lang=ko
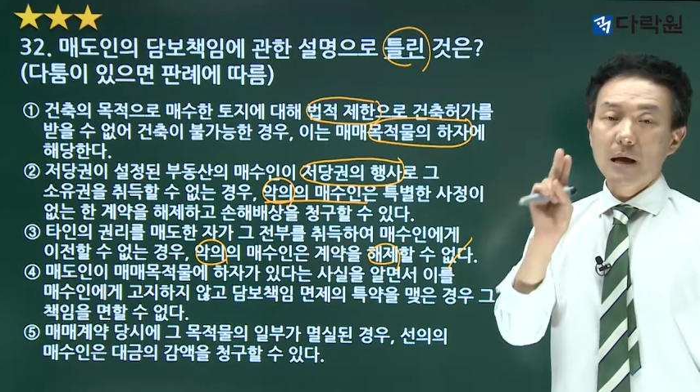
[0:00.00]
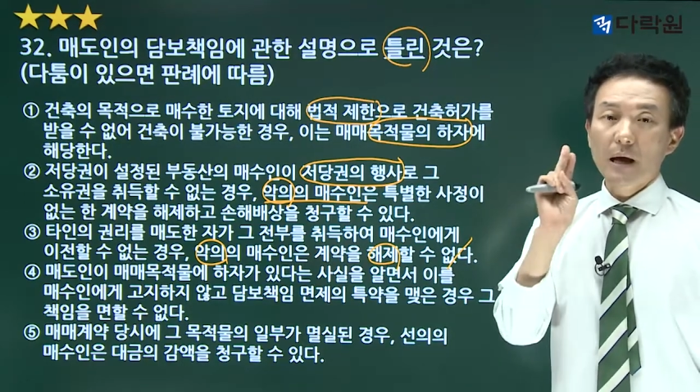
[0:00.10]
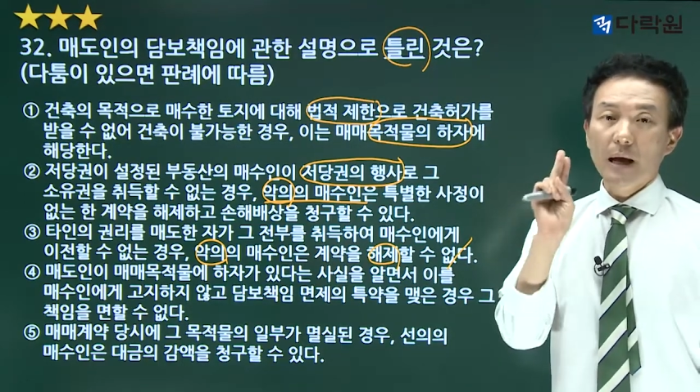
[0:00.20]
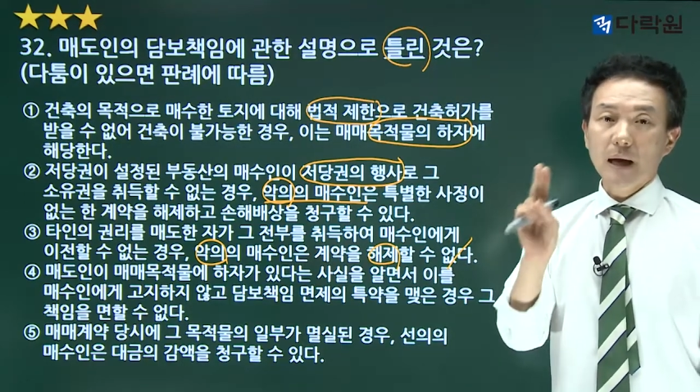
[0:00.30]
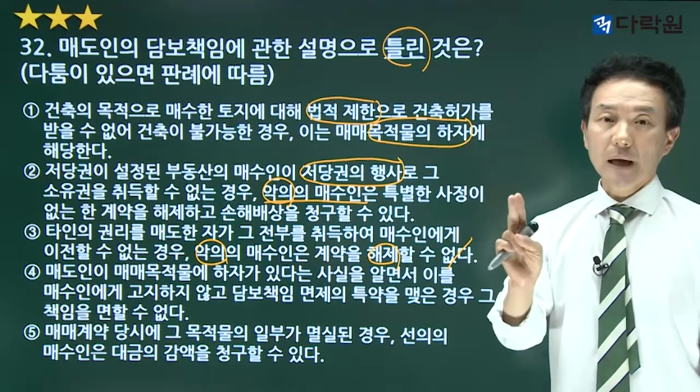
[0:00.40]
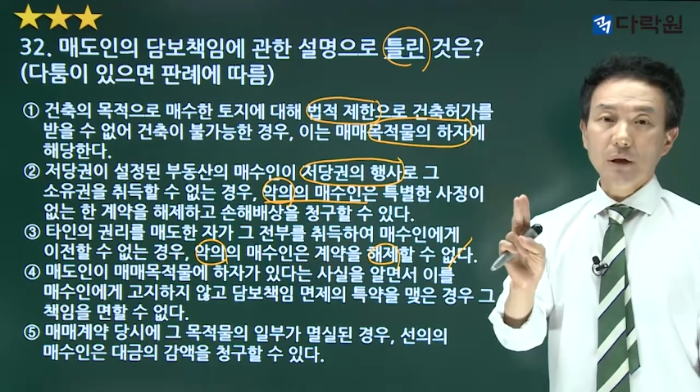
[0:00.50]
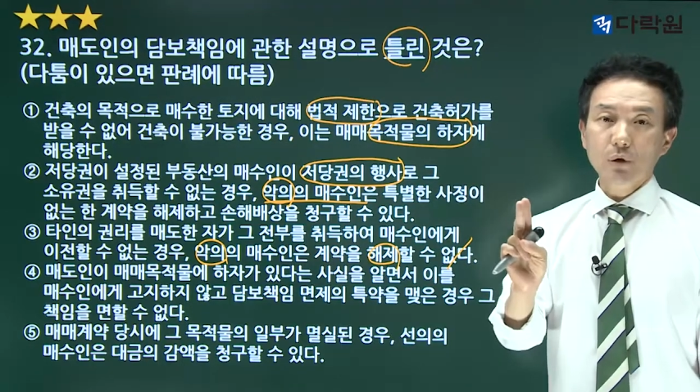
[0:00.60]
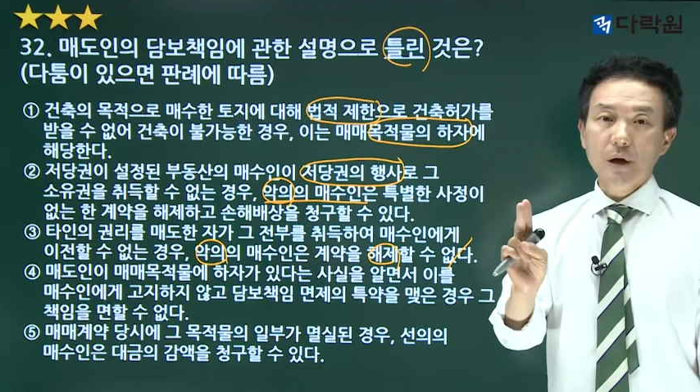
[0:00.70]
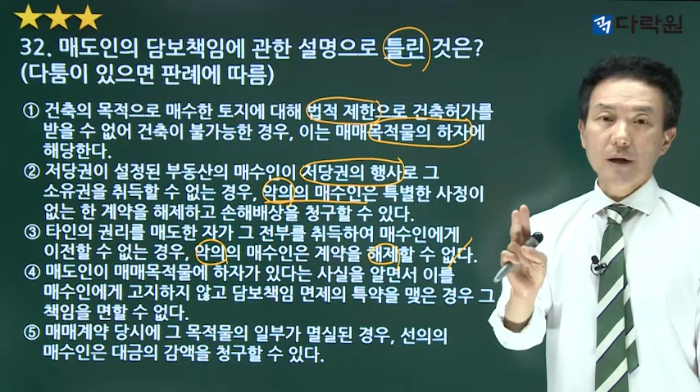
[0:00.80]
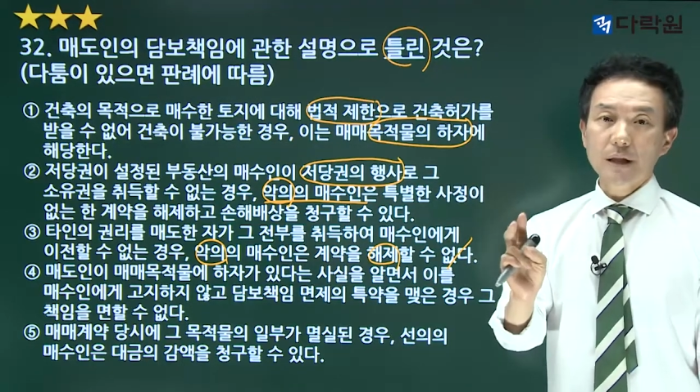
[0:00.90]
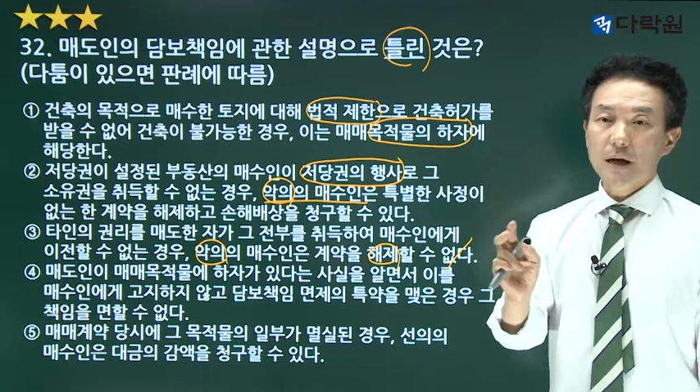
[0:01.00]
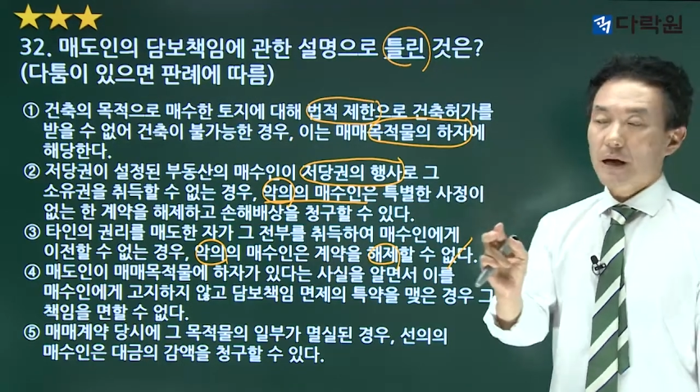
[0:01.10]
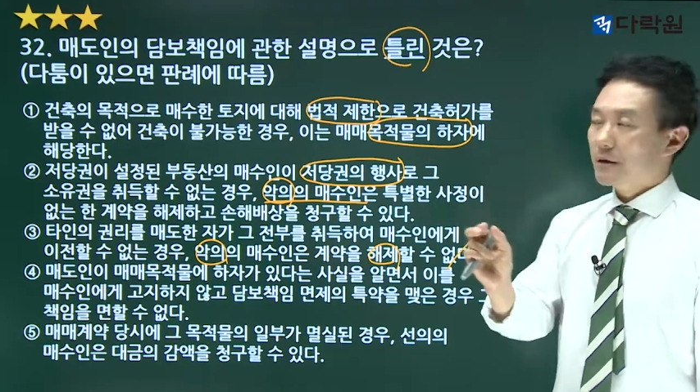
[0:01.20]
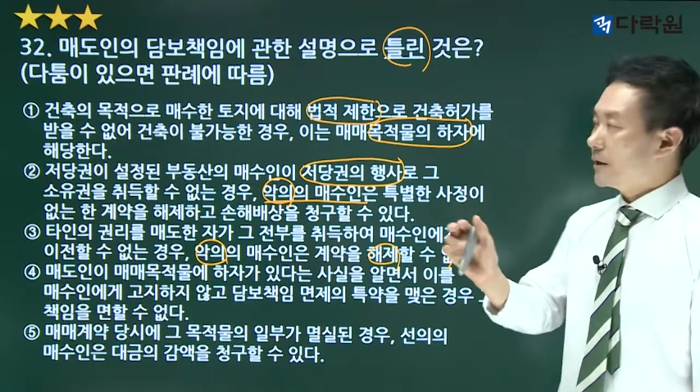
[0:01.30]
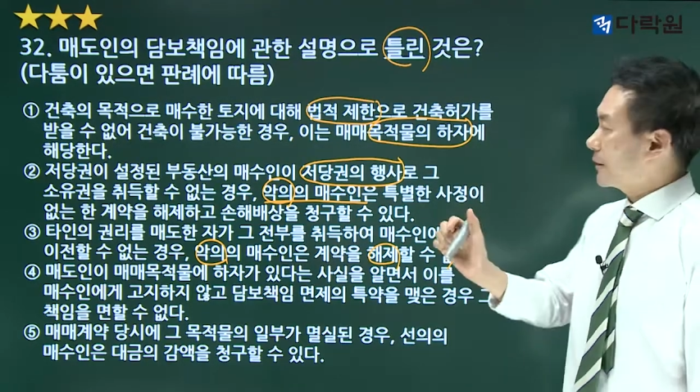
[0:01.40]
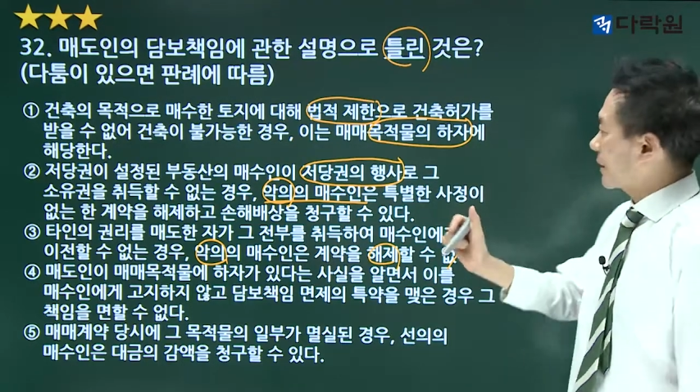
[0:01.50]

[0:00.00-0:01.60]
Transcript: 악의도 행사 가능한